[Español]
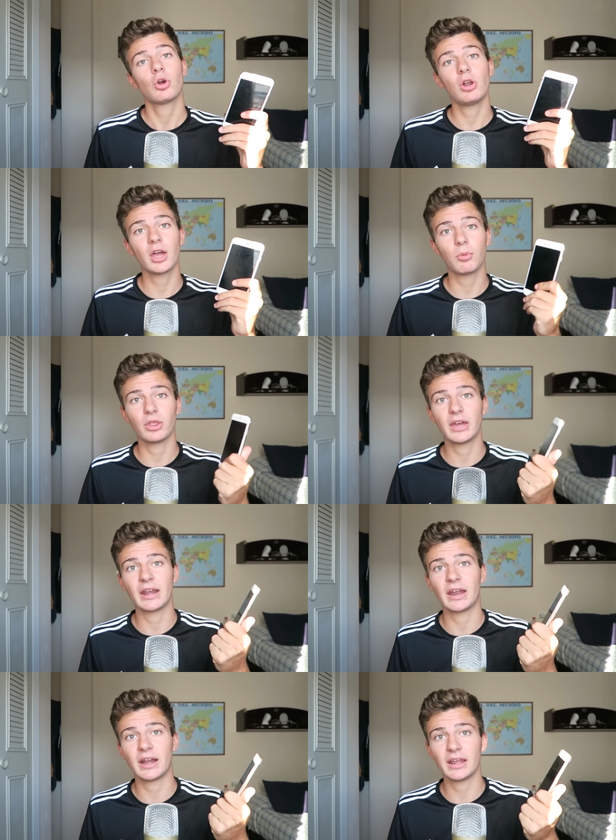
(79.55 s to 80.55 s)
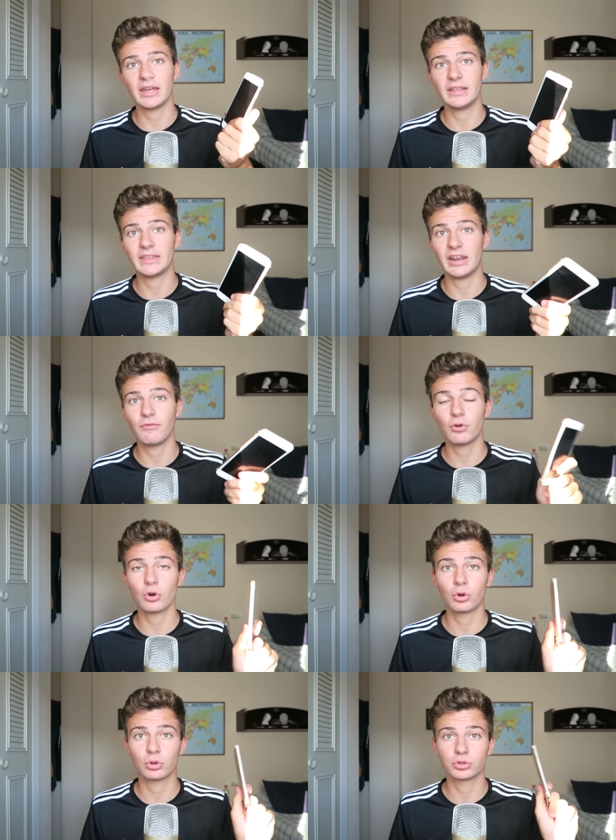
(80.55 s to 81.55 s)
con la que podéis ganar eh,
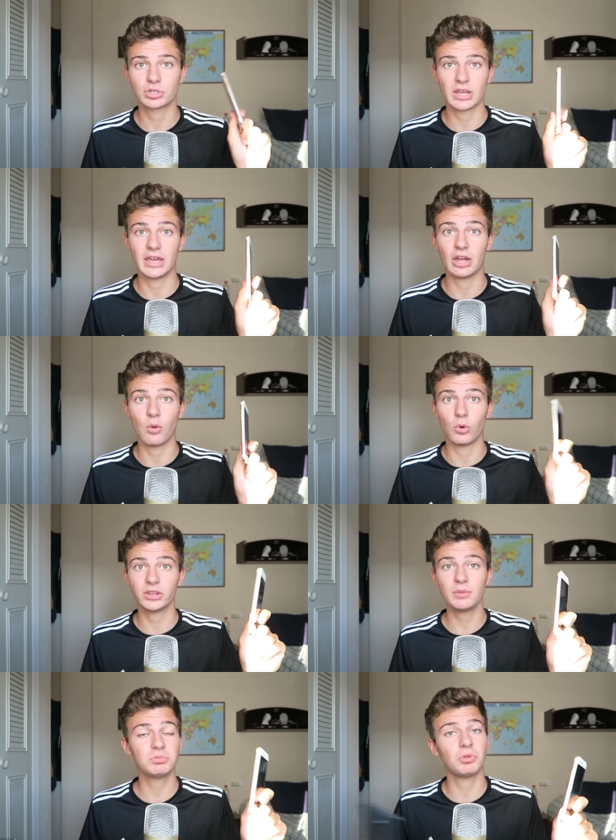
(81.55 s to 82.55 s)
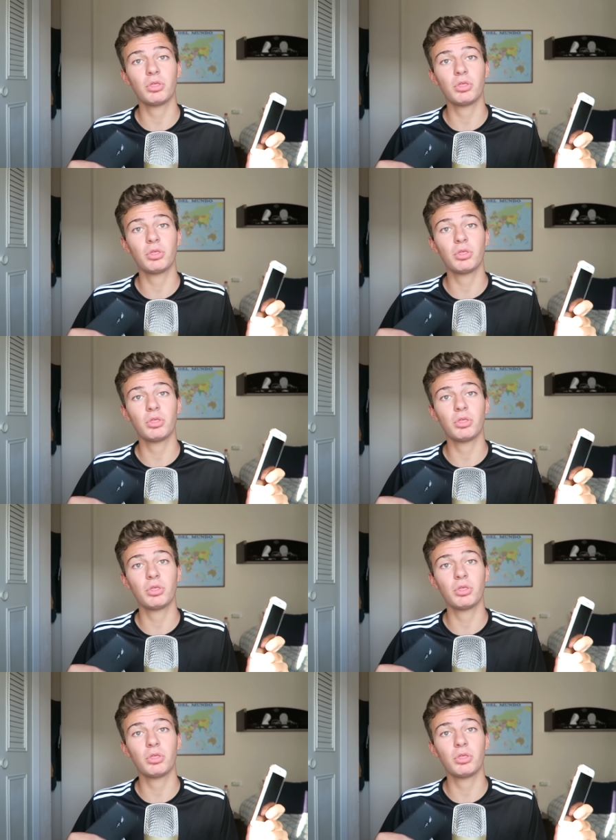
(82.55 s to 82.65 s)
teléfonos eh, como este.